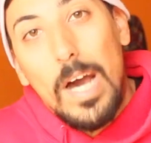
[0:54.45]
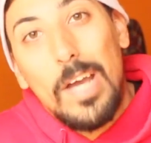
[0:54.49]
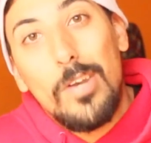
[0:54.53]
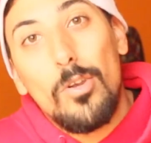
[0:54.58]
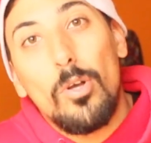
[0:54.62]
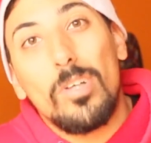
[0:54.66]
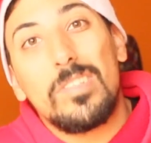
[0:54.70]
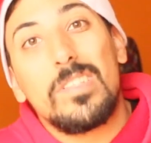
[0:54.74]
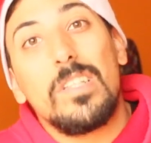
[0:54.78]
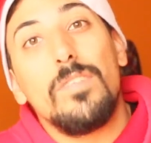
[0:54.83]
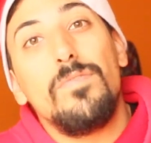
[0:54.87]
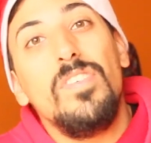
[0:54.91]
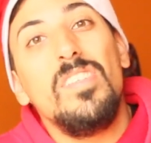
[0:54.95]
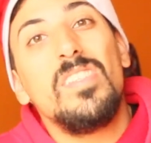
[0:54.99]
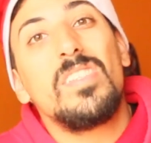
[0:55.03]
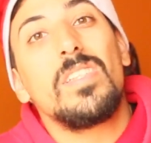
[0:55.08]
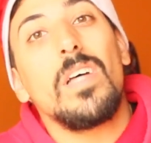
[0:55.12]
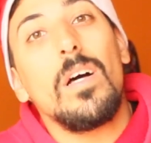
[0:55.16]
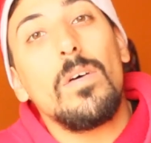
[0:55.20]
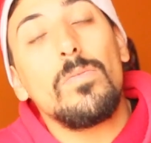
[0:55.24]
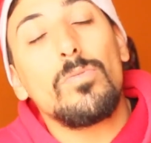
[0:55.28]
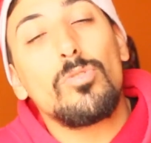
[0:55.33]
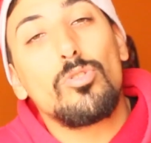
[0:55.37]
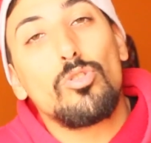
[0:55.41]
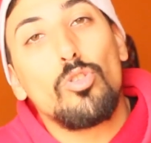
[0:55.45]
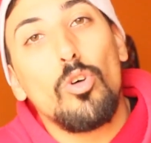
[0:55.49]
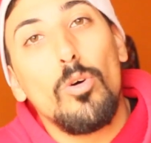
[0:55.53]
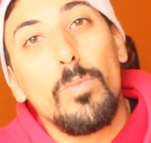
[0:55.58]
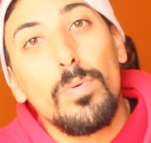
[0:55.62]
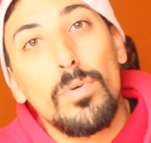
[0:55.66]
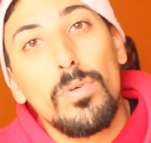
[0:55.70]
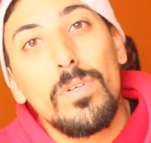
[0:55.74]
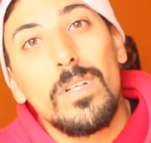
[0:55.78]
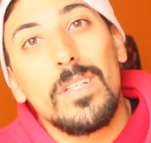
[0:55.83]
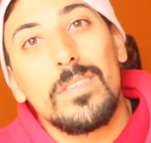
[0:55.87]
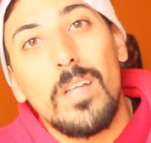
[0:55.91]
a nossa visão
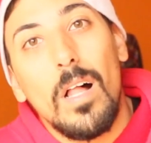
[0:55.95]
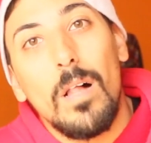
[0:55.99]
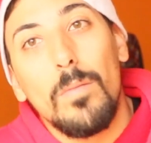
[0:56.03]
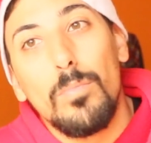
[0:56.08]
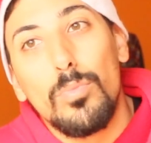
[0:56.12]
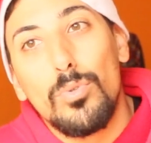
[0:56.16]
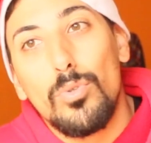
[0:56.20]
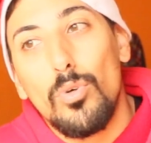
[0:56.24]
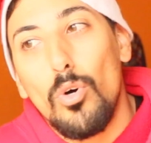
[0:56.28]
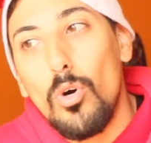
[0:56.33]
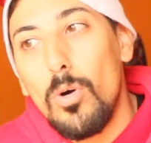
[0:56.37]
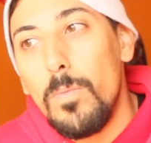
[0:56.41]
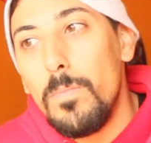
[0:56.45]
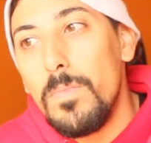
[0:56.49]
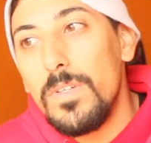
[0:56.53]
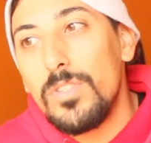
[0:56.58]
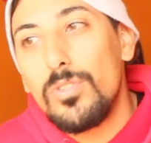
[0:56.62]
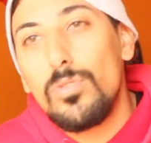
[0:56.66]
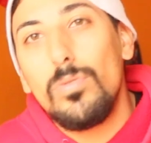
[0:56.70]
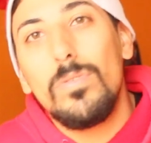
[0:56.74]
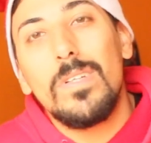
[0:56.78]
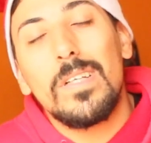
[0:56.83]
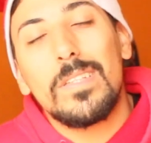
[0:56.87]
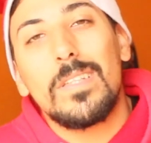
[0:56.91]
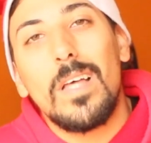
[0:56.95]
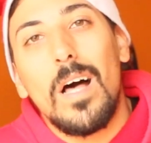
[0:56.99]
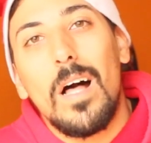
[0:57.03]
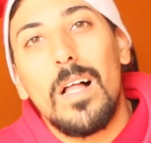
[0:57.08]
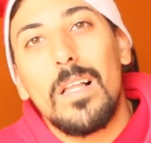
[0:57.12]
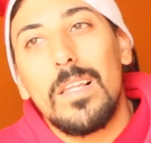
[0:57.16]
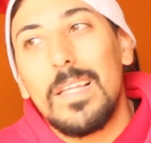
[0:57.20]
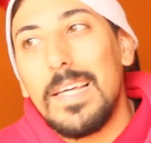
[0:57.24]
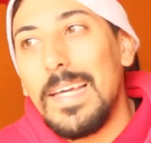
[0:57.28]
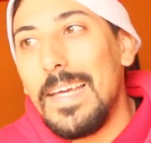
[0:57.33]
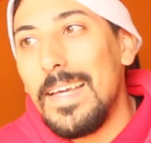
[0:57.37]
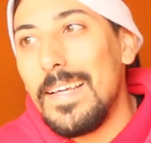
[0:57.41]
sobre o Natal mudou, mas o
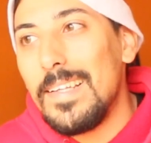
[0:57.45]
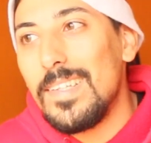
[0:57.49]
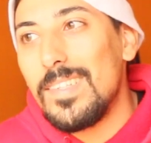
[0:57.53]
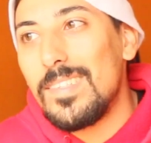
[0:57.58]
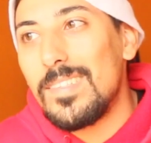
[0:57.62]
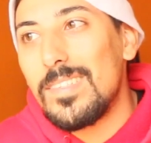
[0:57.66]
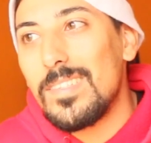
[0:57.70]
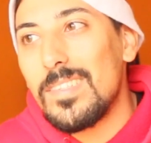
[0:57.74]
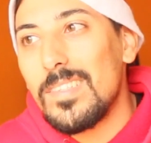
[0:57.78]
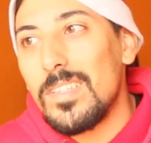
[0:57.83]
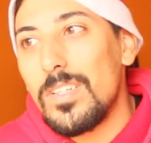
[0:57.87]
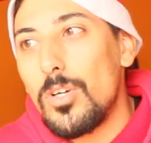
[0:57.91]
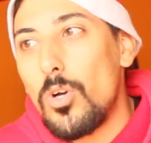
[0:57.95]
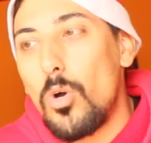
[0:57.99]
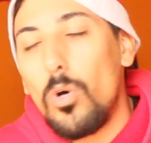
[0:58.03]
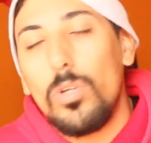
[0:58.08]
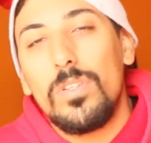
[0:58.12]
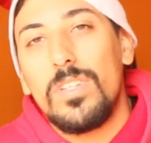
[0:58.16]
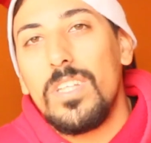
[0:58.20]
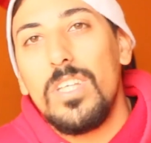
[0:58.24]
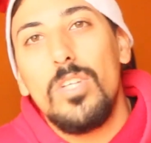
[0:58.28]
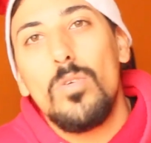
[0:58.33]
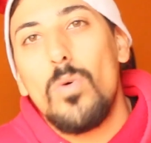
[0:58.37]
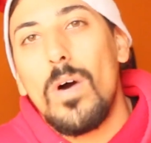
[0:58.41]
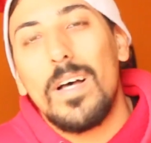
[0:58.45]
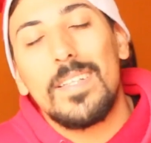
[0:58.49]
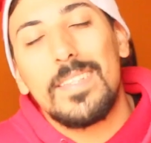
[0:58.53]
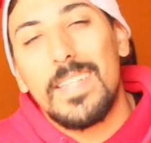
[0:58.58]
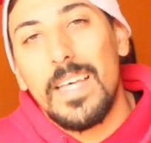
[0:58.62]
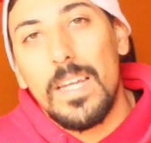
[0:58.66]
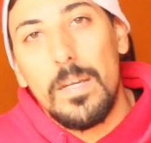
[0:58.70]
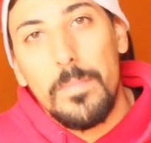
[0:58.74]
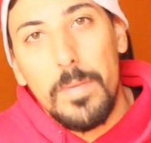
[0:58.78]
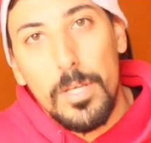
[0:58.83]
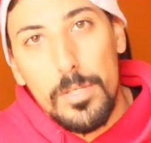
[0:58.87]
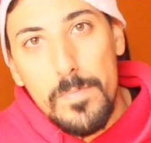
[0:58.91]
Natal é esse continua a
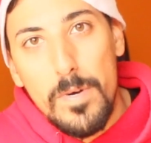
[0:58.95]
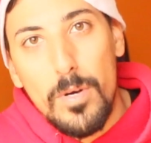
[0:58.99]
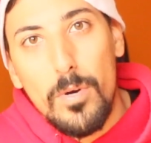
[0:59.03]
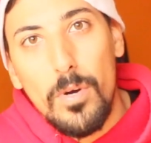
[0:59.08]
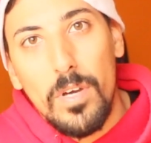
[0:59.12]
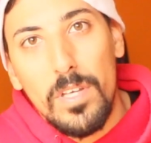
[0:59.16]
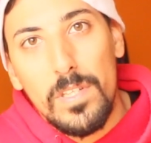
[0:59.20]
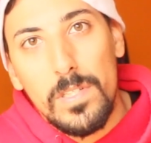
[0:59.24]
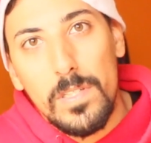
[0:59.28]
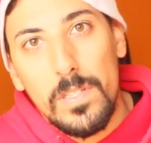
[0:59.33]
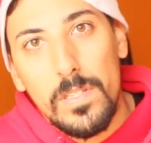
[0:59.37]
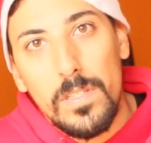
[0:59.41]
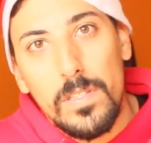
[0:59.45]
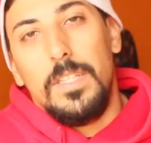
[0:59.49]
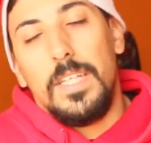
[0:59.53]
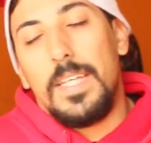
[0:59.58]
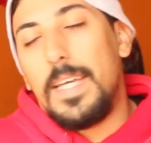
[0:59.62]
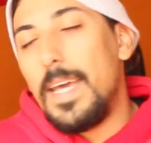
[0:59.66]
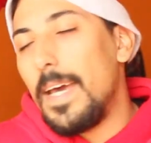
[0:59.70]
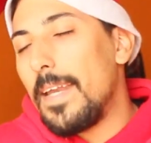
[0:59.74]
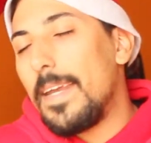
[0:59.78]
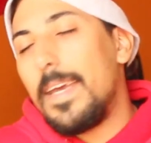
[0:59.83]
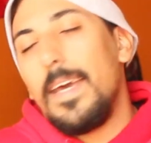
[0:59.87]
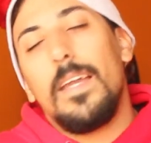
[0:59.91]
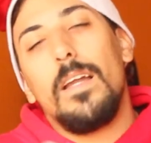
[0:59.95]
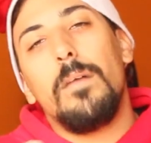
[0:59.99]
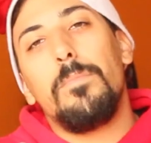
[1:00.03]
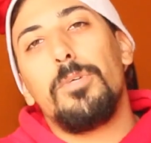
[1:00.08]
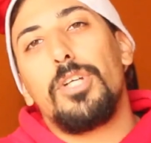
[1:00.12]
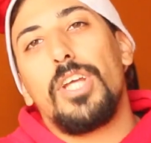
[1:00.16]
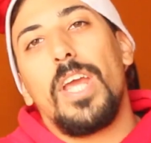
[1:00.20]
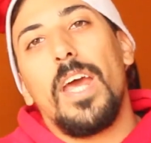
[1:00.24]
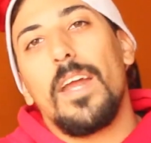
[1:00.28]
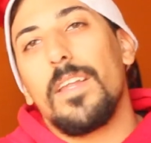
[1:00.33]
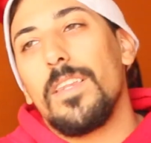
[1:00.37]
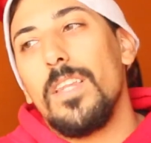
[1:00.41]
ser a mesma coisa. E quer
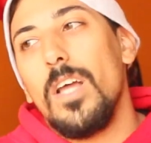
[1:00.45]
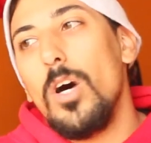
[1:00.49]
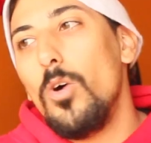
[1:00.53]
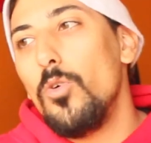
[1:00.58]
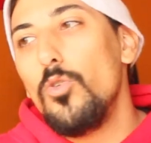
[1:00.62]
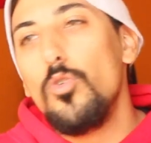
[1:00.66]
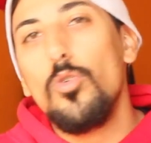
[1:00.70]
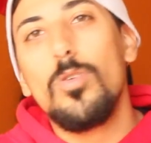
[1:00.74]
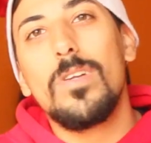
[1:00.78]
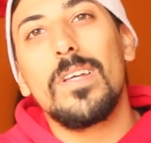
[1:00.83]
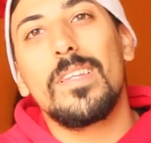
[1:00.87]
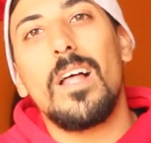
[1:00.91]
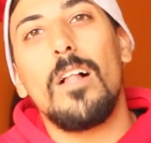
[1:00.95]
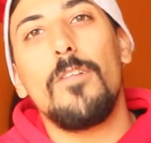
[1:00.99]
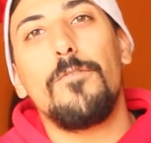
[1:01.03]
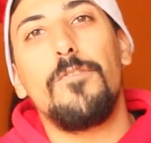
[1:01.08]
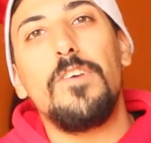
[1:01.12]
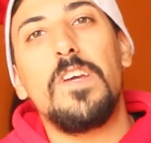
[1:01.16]
queiramos, quer não, no Natal